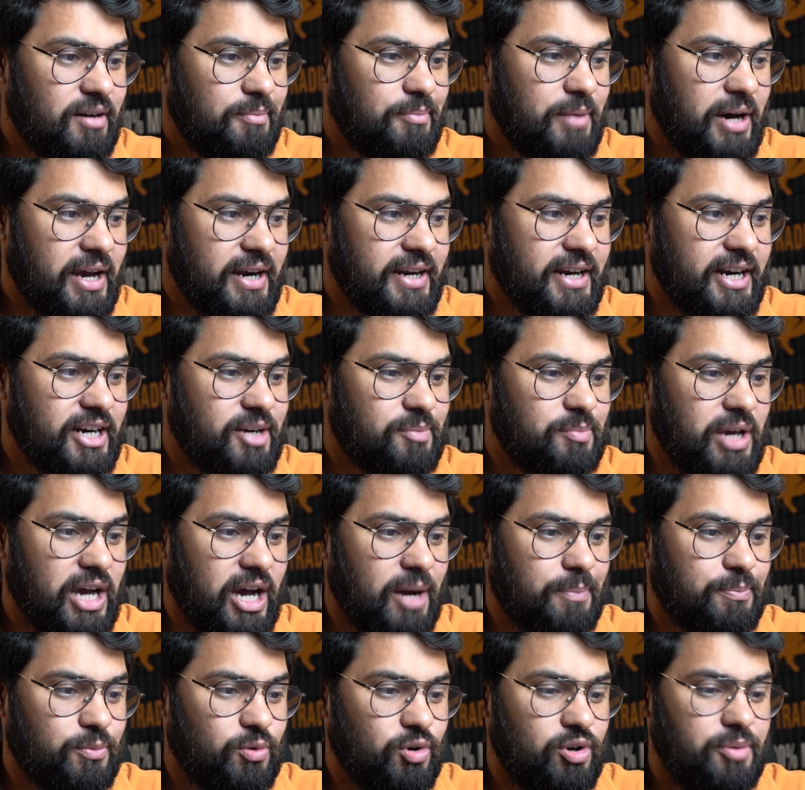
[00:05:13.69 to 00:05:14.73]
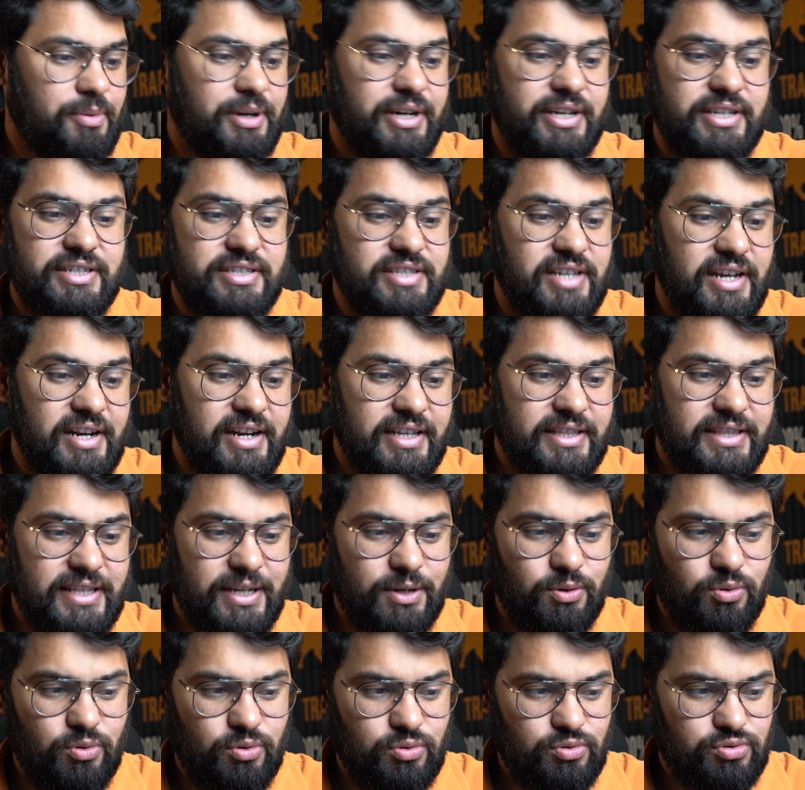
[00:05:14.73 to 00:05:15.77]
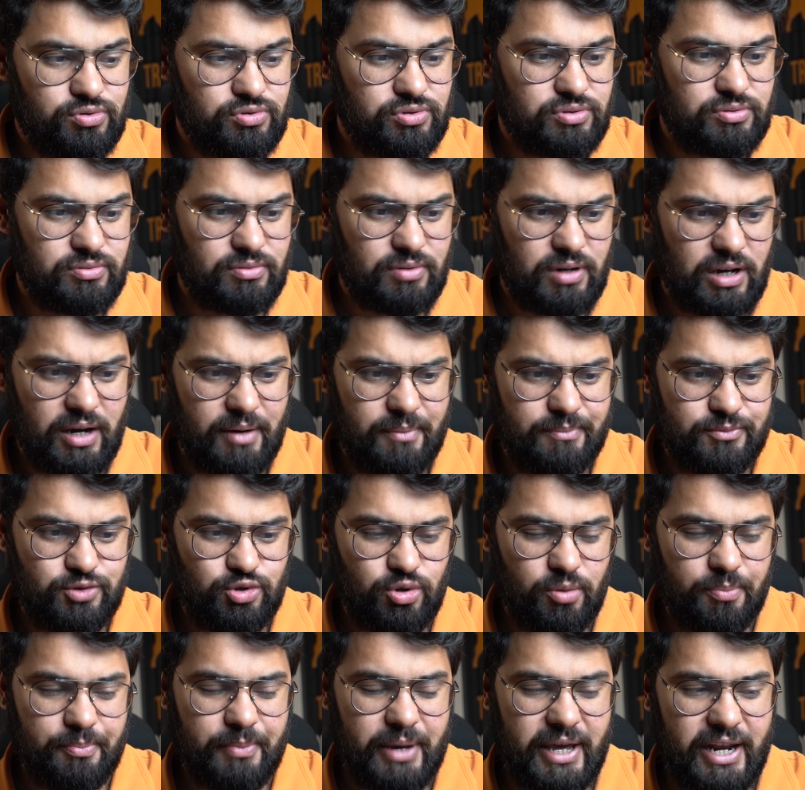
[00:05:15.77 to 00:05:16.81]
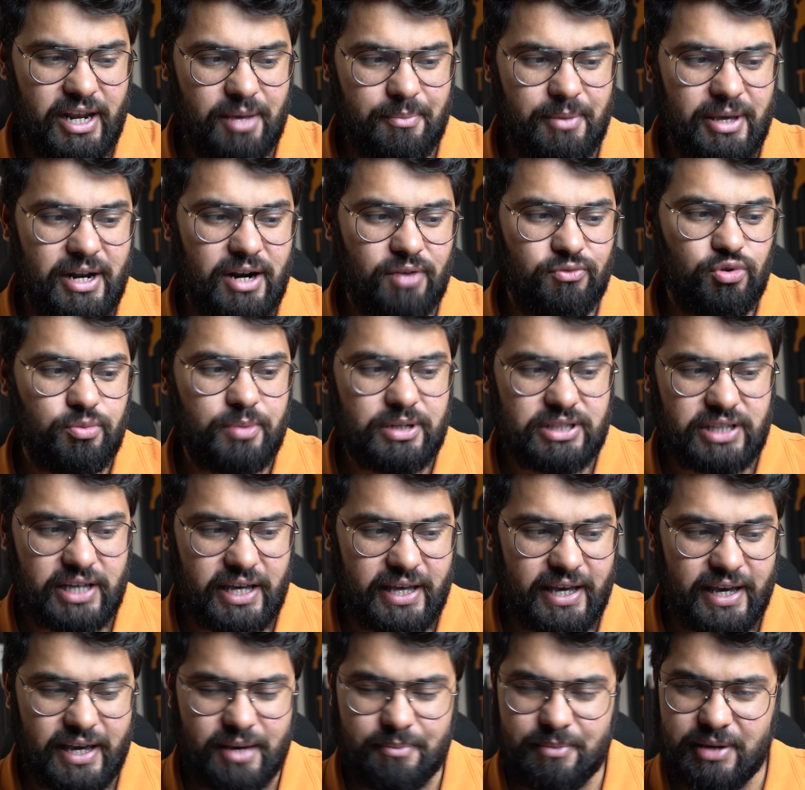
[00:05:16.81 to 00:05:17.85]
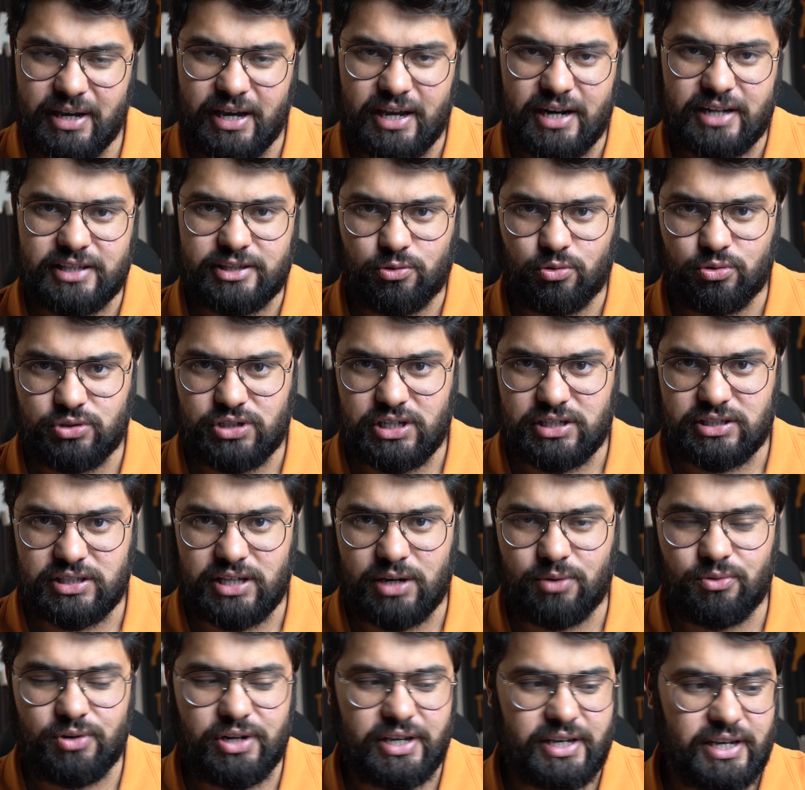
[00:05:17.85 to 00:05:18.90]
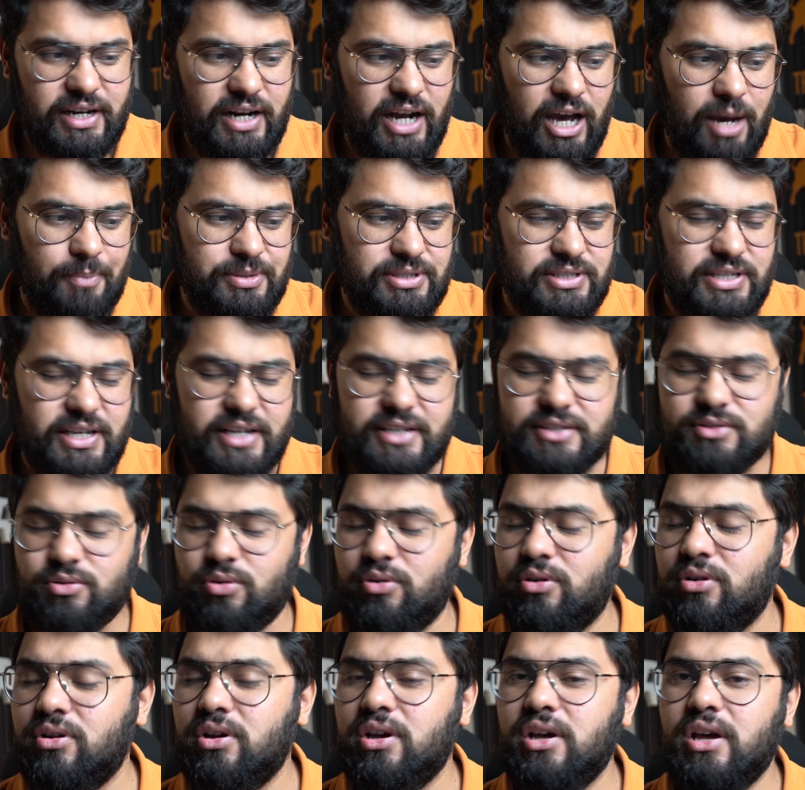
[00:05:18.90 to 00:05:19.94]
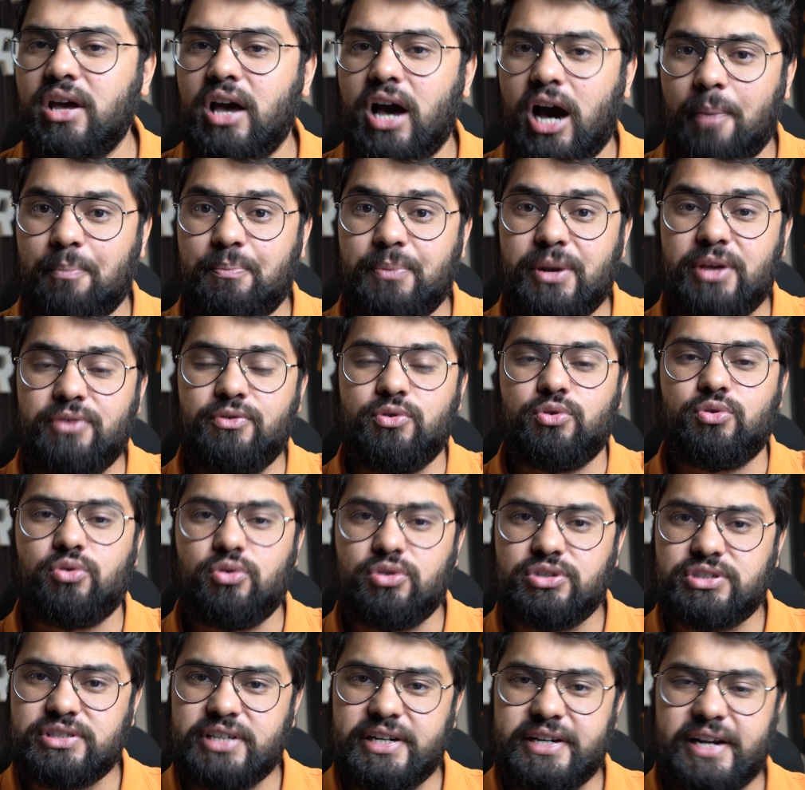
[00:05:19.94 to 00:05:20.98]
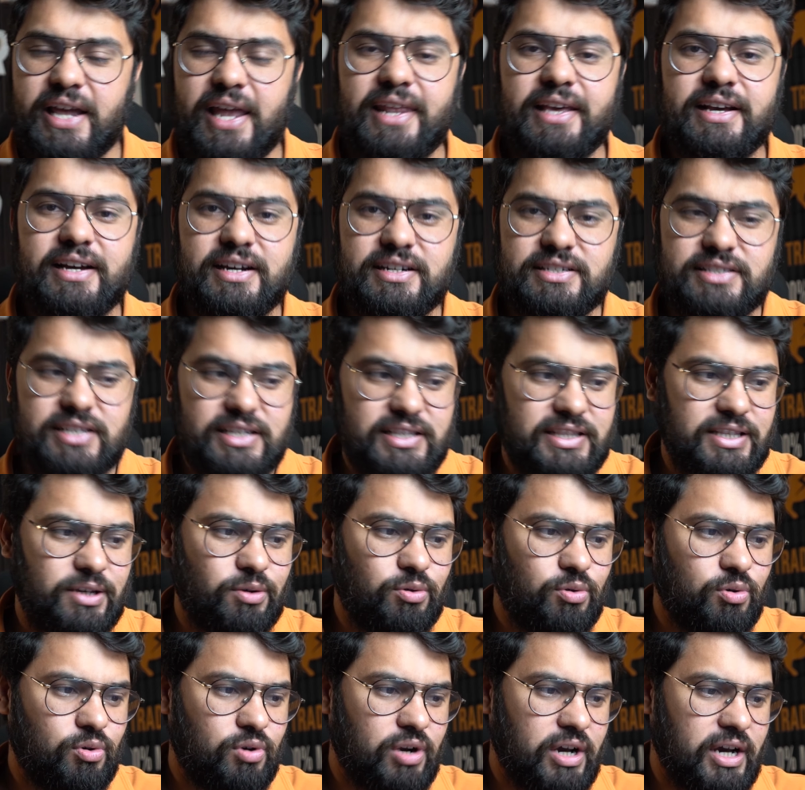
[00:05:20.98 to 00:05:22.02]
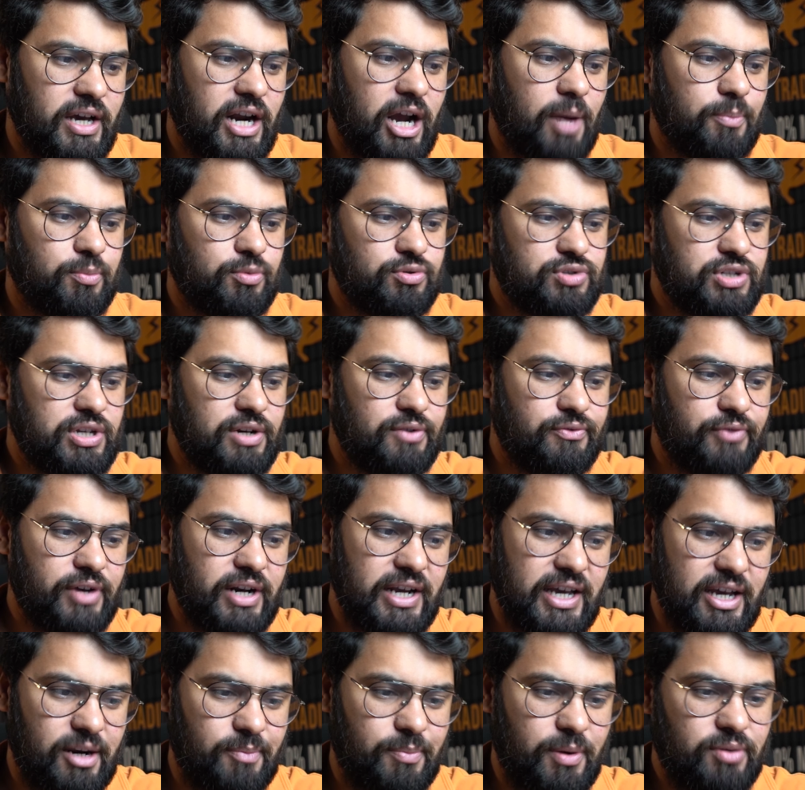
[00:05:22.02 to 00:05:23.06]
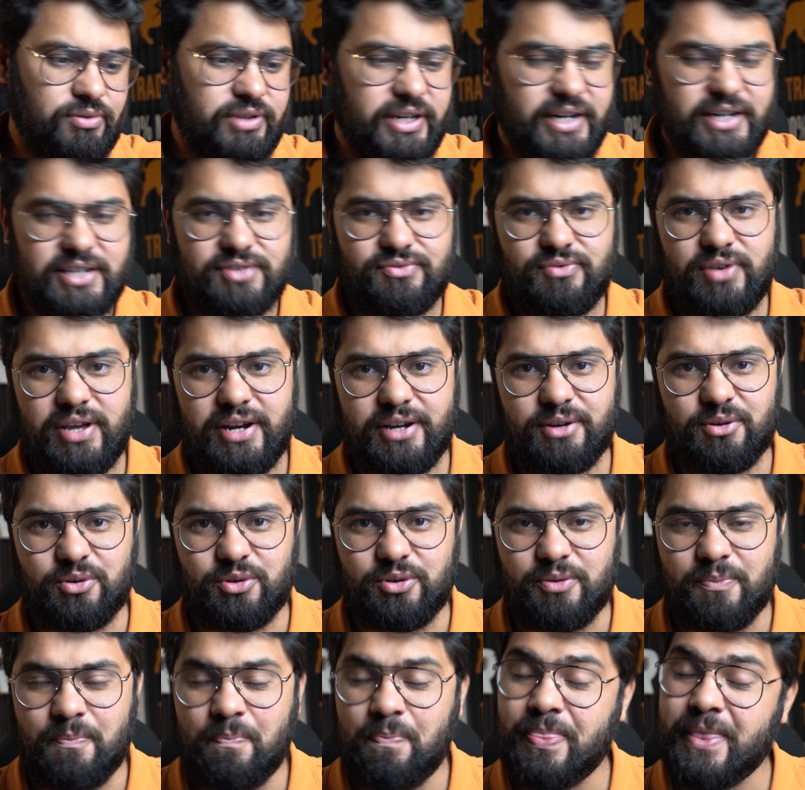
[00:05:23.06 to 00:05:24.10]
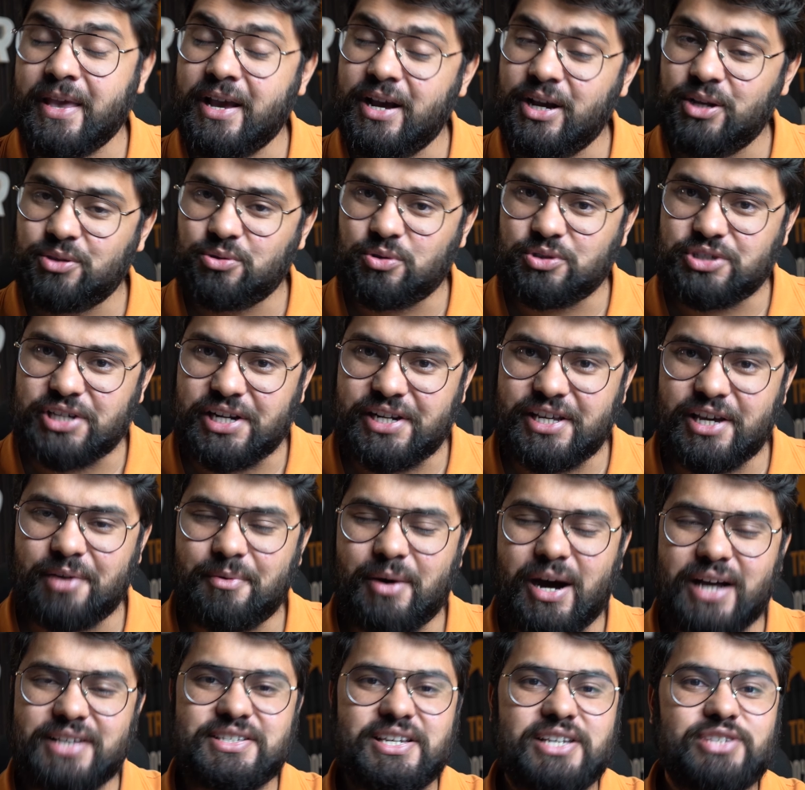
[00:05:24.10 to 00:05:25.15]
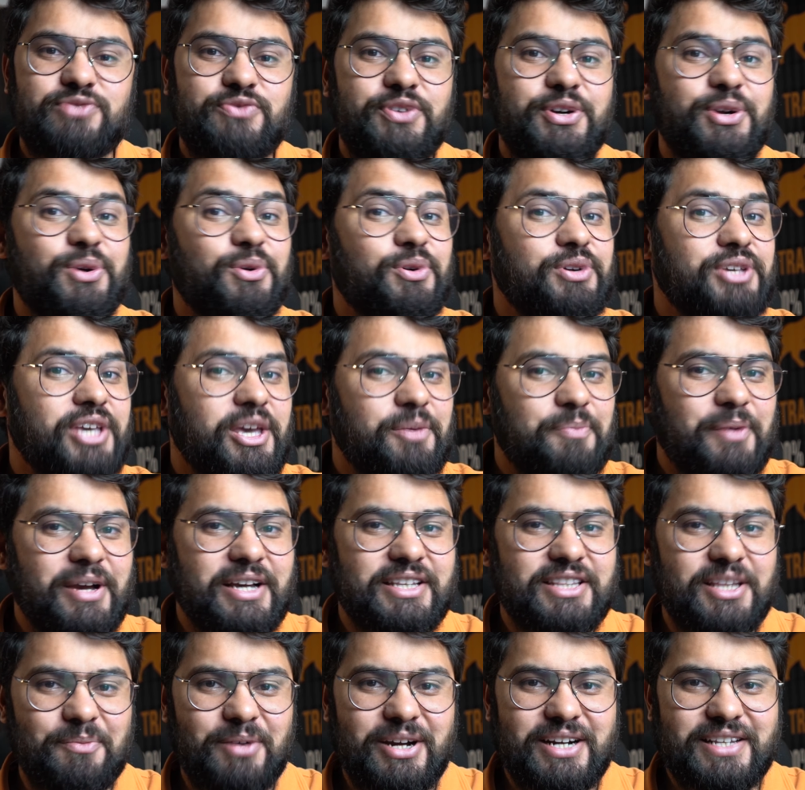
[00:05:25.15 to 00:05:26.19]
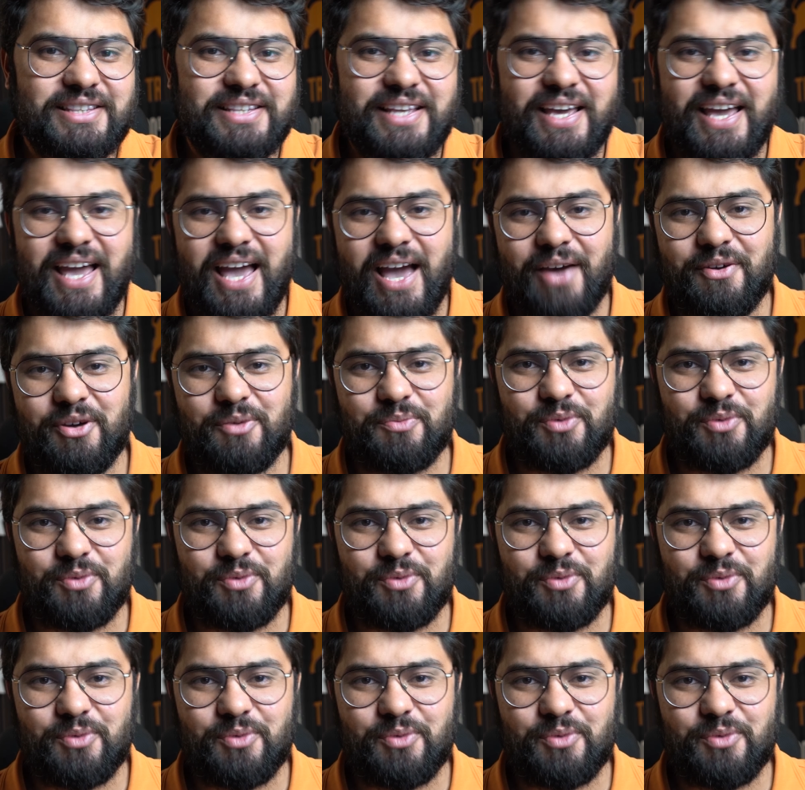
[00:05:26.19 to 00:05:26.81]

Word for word: मार्केट में आप कोई भी डिसीजन लेते हो उस जो मैंने मेरा व्यू बताया है मैं गलत हो सकता हूँ लेकिन आप इससे इसको अपने व्यू को इससे टैली कर सकते हो और अगर आप कुछ इन्फर कर पाओ दैट इज़ वेरी गुड तो चलिए अब आज की इस वीडियो को यहीं पर ख़त्म करते हैं हैवी